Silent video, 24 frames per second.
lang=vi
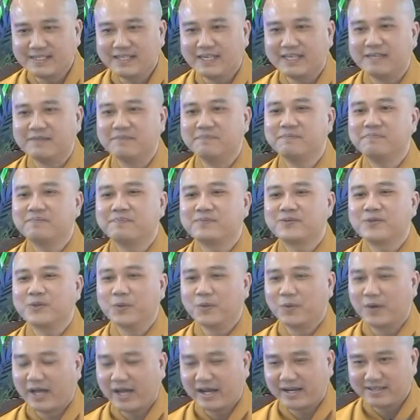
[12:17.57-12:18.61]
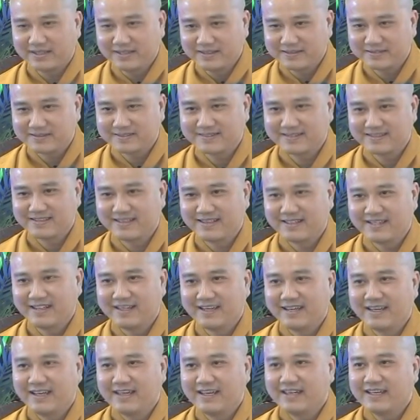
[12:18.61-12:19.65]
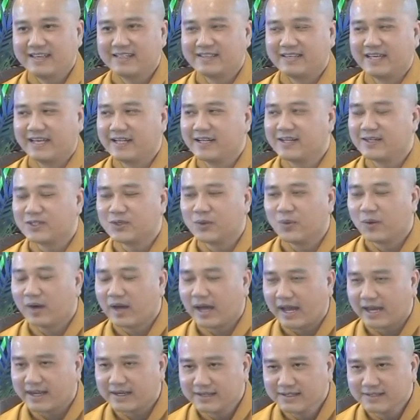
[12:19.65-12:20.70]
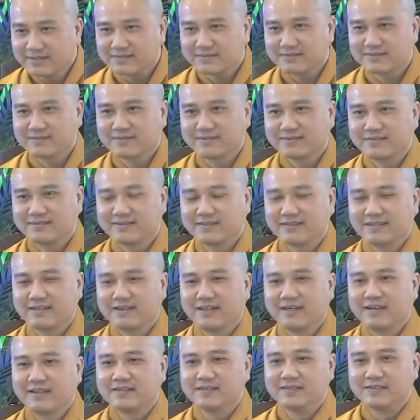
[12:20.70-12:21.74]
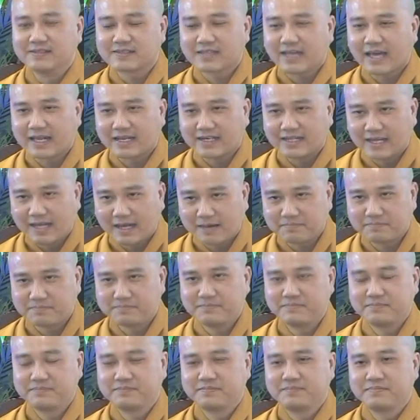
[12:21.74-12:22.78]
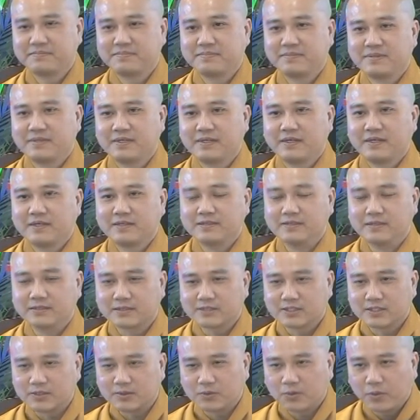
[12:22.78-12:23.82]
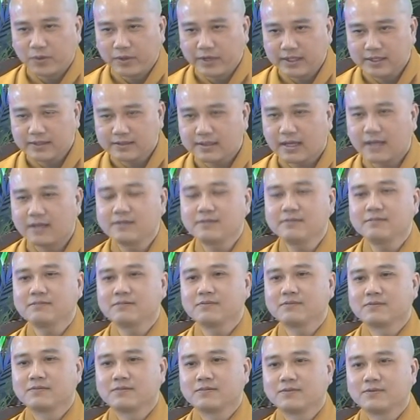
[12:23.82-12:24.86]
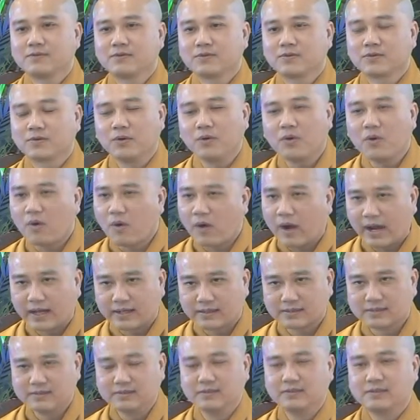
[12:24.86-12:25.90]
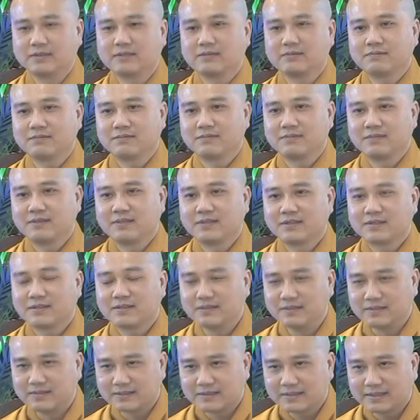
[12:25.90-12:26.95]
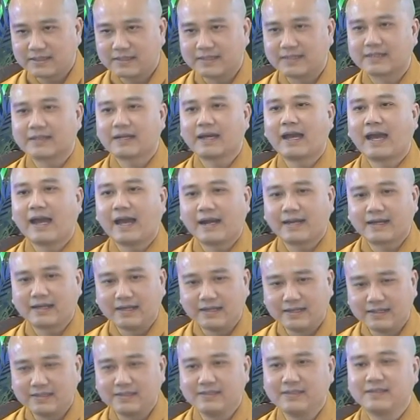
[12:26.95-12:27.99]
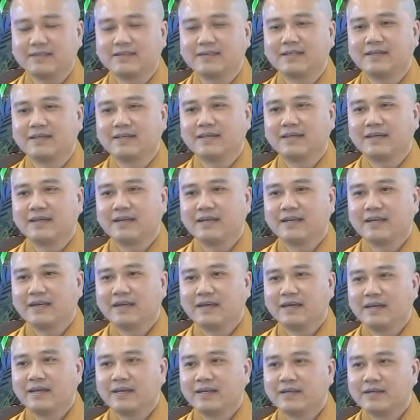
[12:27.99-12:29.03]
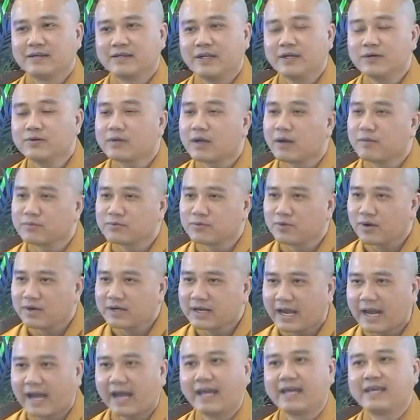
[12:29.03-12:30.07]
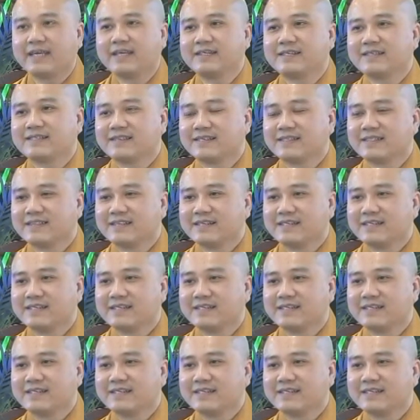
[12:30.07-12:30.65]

kỷ niệm Chùa Hải Đức. Vậy thì Chùa Hải Đức được thành lập, được sự khuyến tấn của Hòa Thượng Thượng Thiện Hạ Nghị. Nếu không có Ngài